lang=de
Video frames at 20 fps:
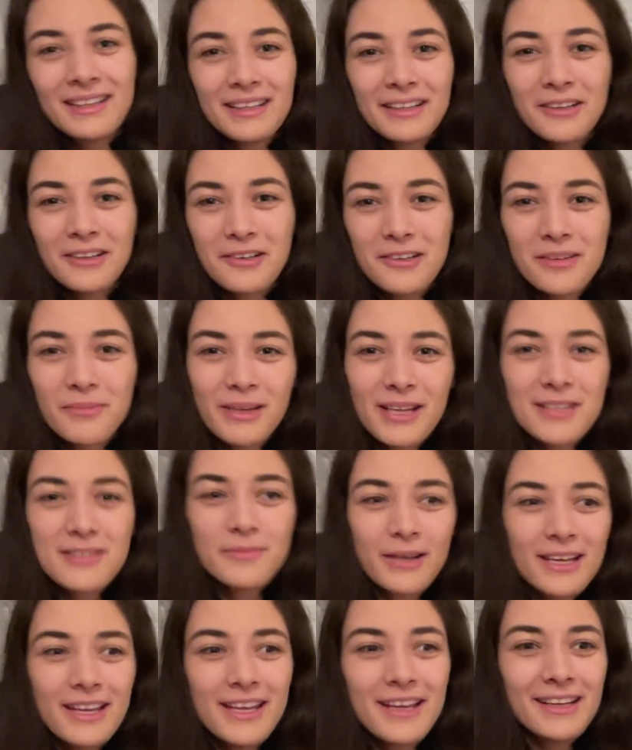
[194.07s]
Könnte man jetzt
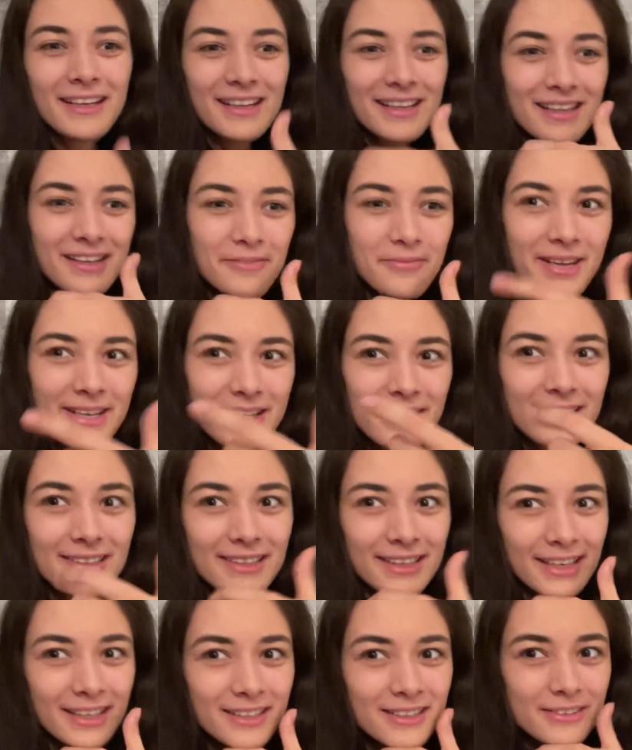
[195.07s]
überlegen, ja, welche
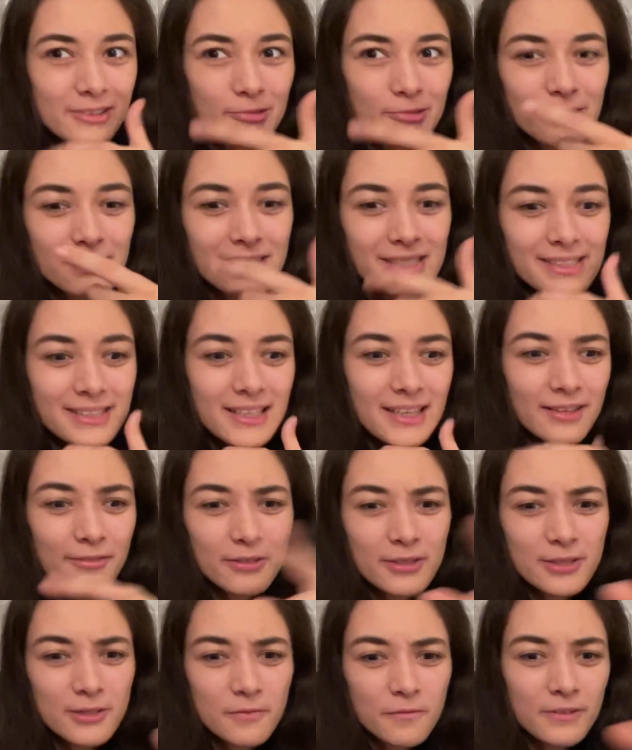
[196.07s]
Strecke lohnt sich
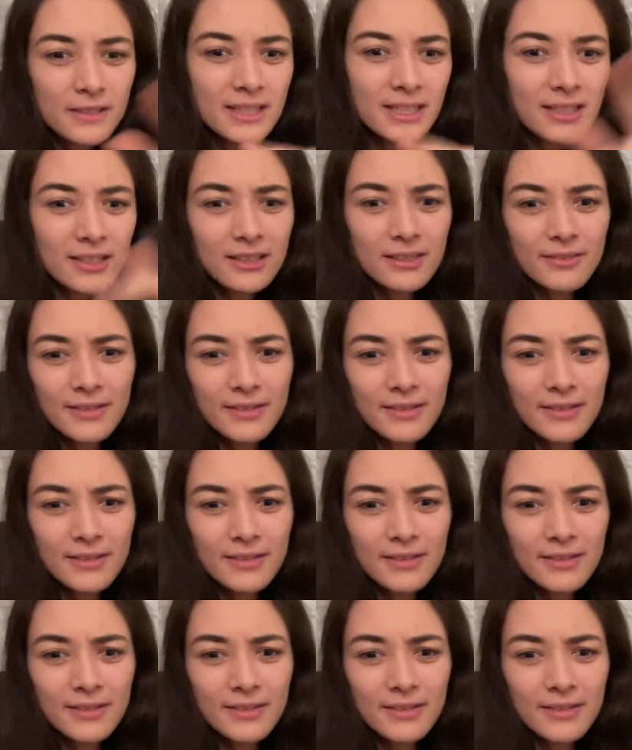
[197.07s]
denn zu fliegen,